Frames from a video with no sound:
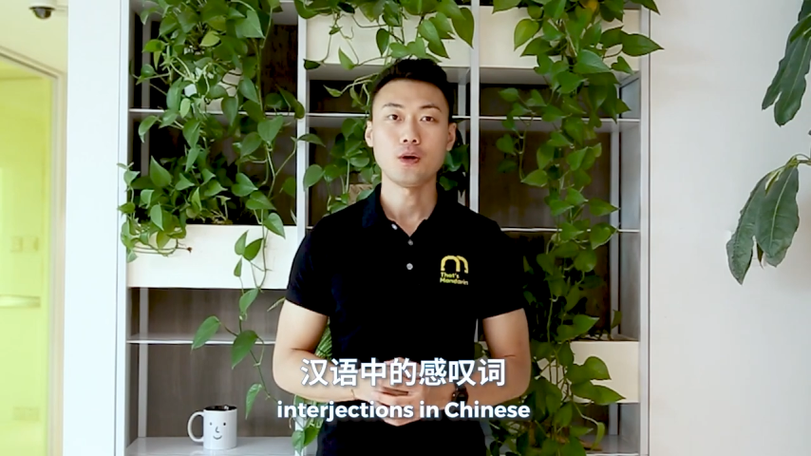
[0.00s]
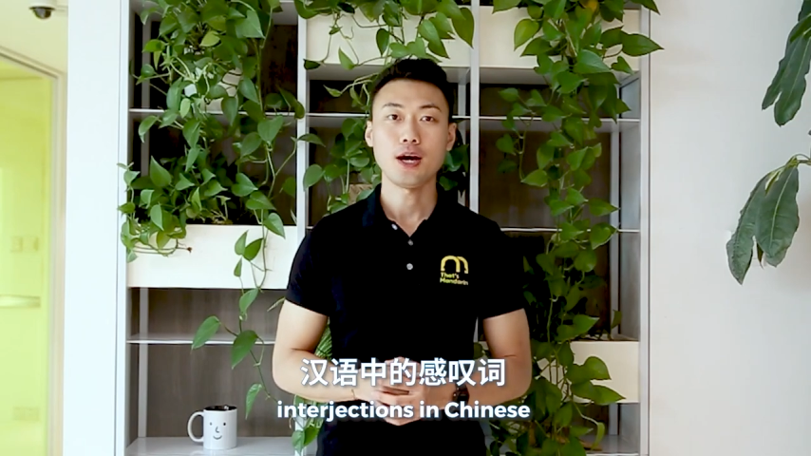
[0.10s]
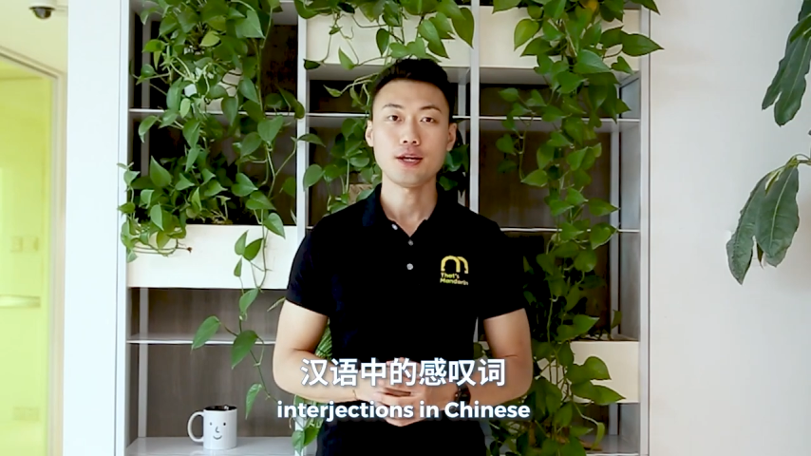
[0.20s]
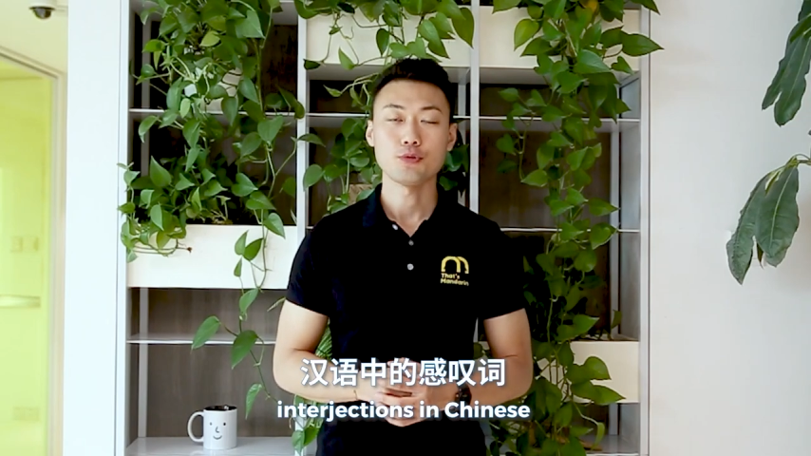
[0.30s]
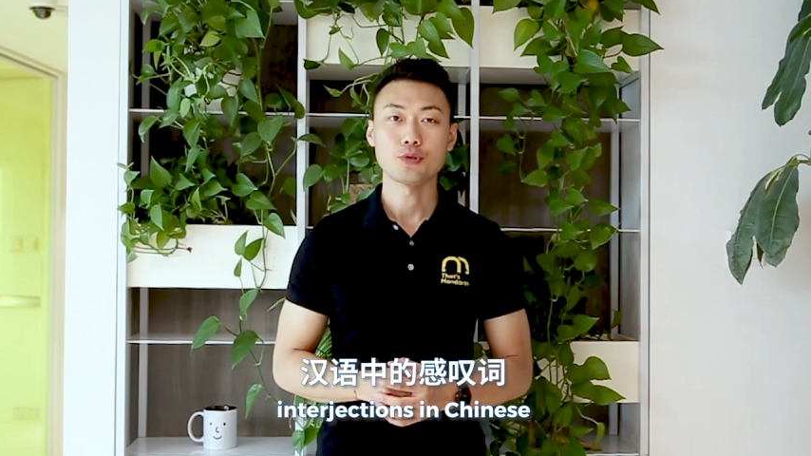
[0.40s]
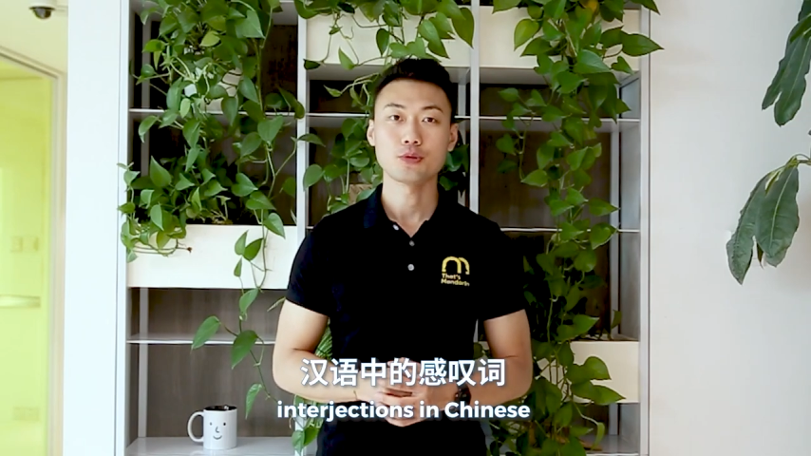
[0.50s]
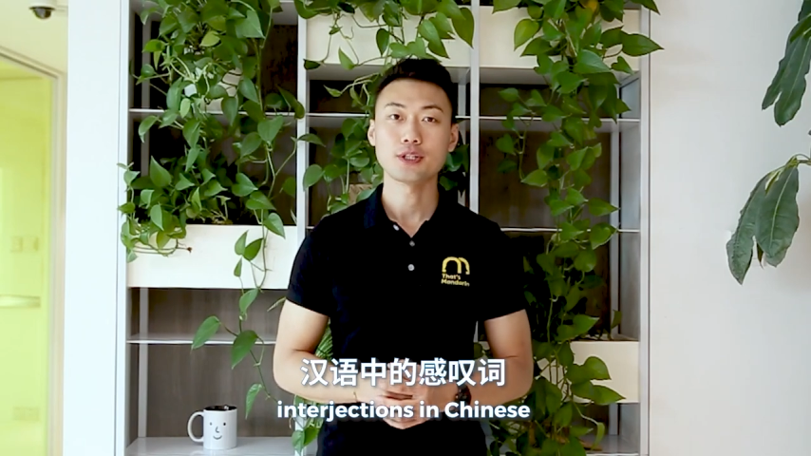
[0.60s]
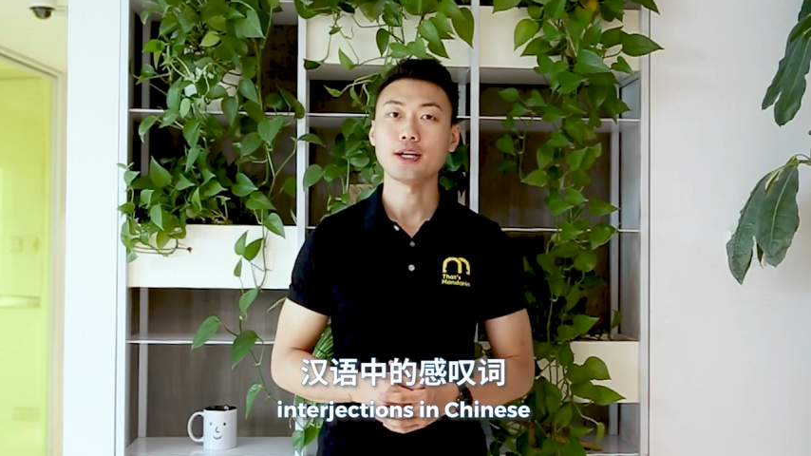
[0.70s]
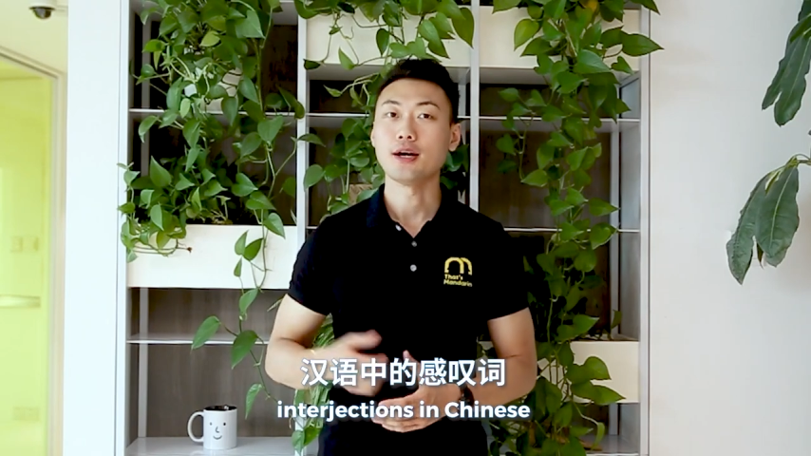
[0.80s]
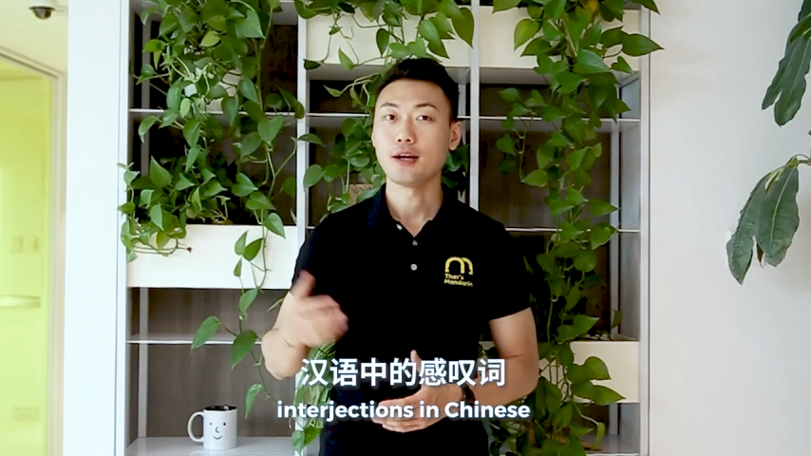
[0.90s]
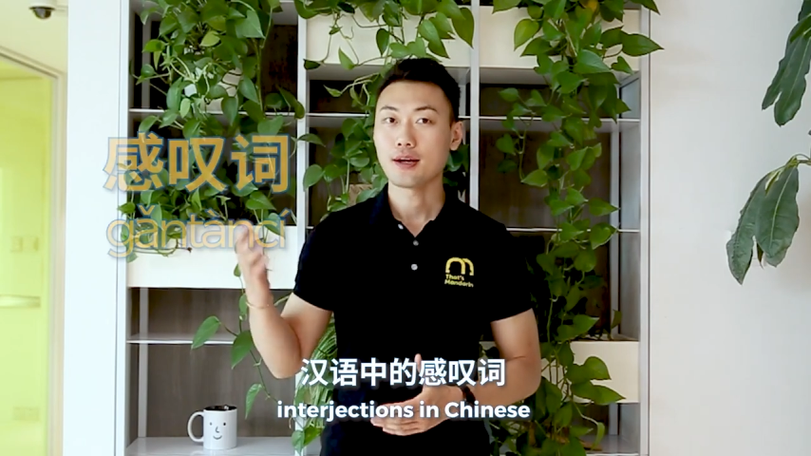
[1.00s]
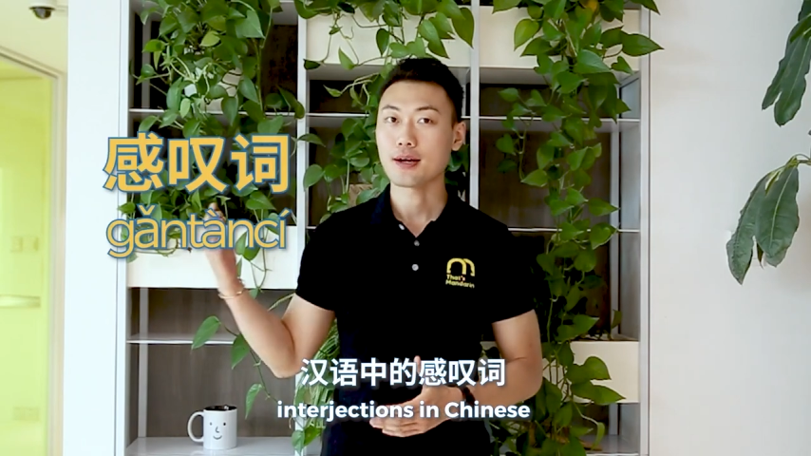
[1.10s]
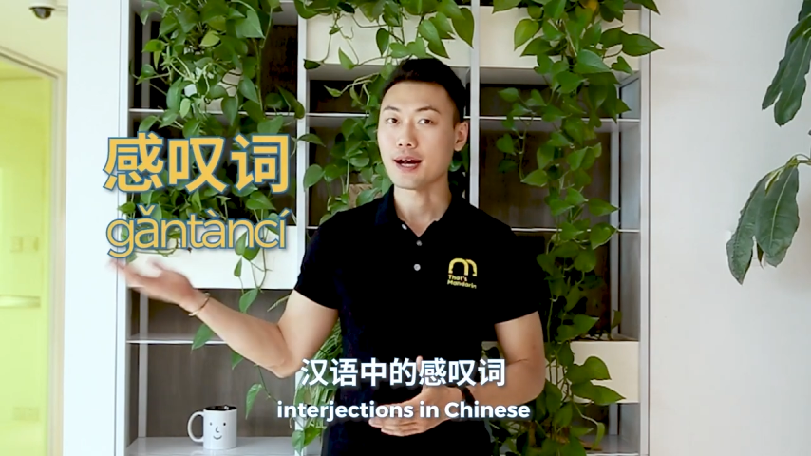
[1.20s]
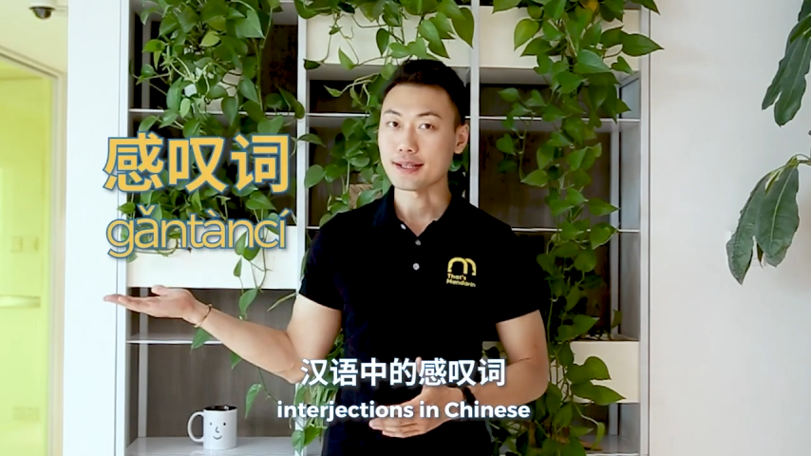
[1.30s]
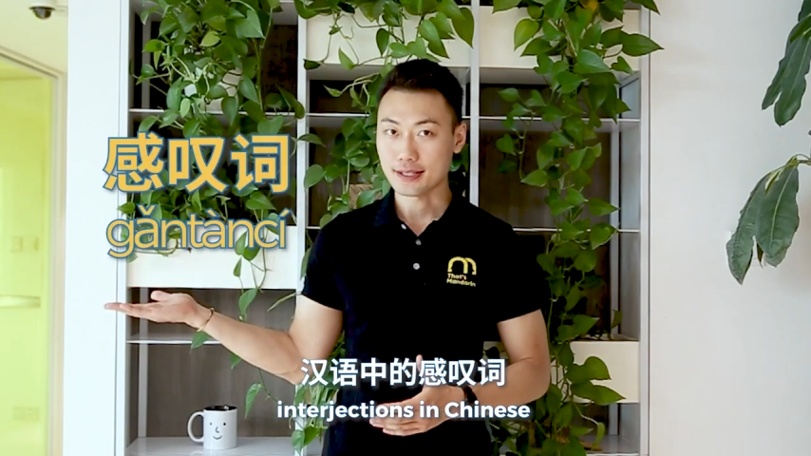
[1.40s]
汉语中的
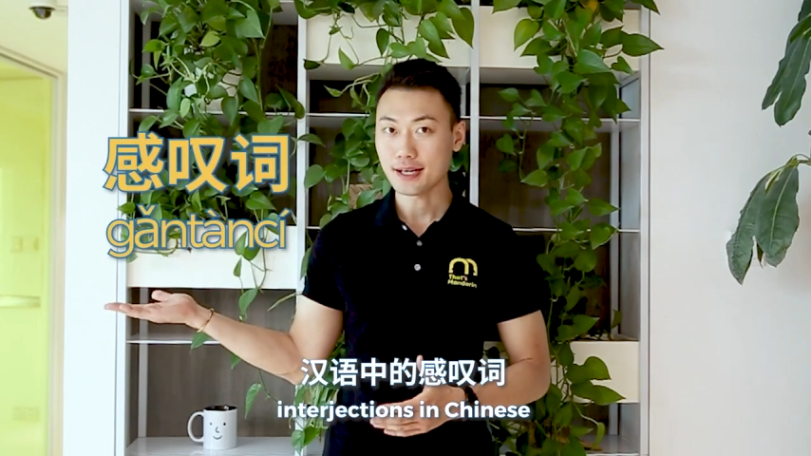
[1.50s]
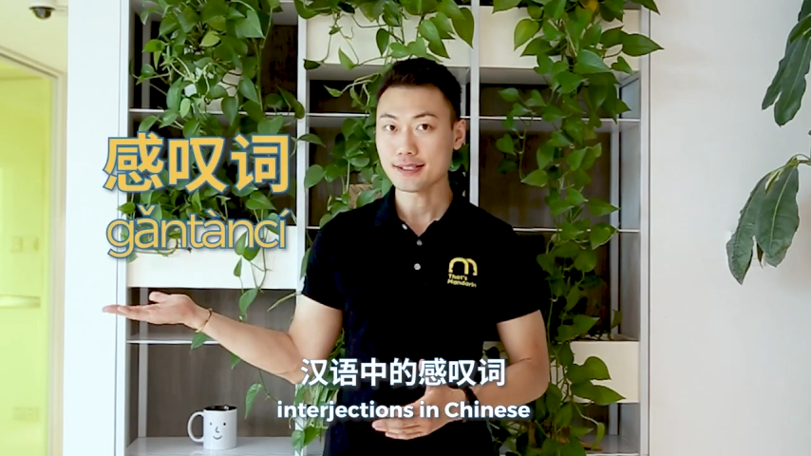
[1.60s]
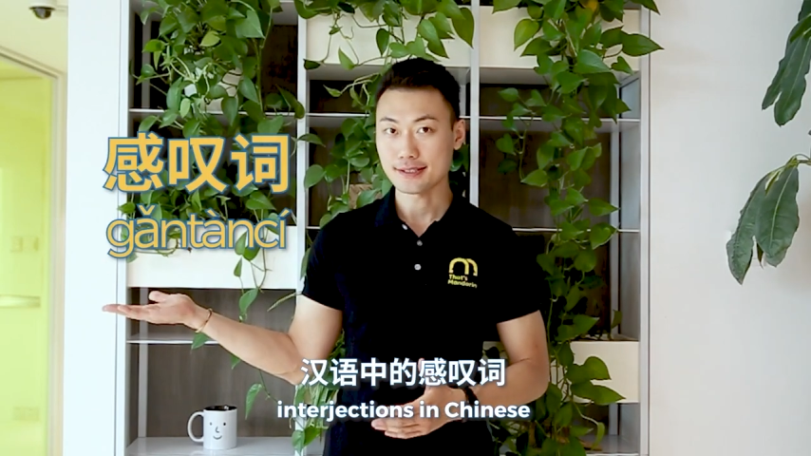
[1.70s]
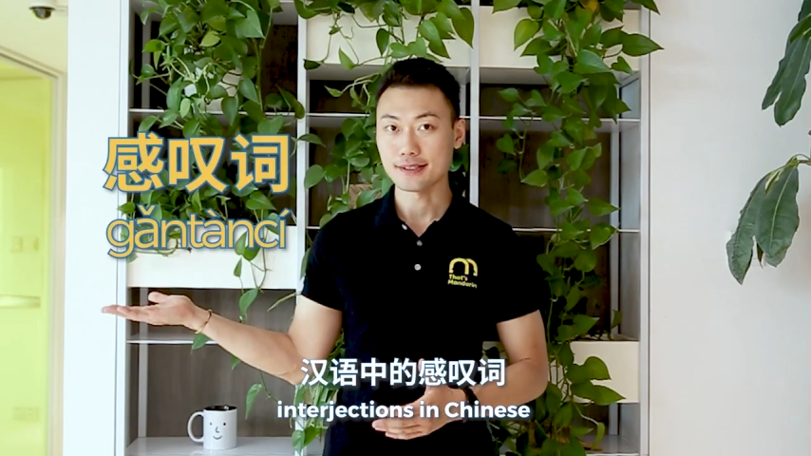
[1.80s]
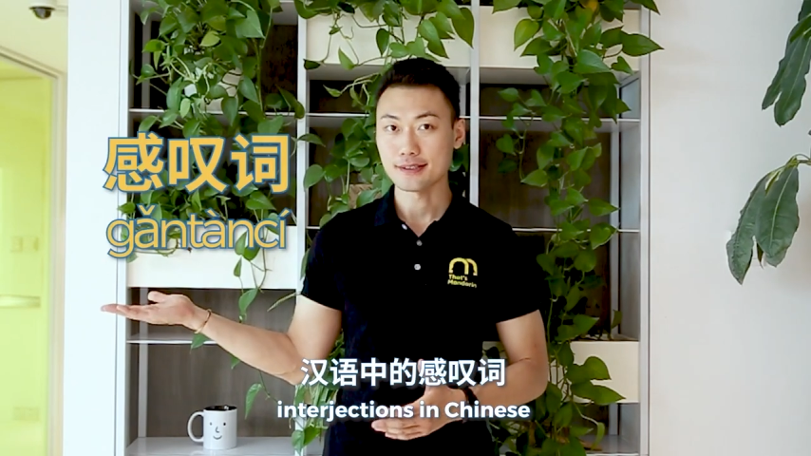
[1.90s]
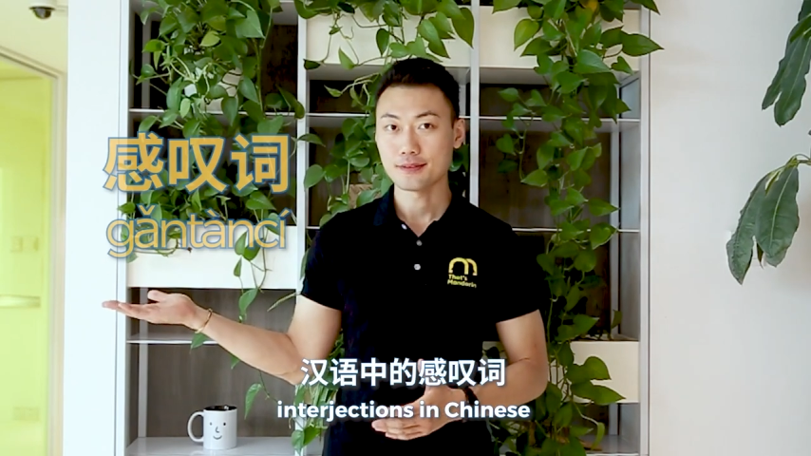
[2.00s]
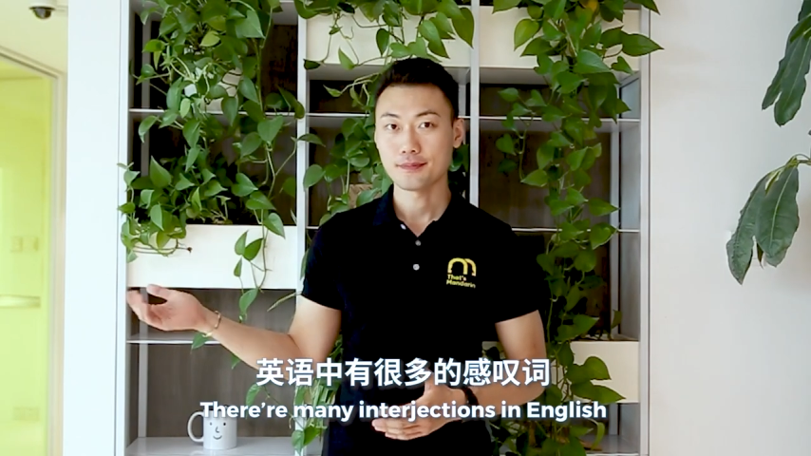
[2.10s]
感叹词。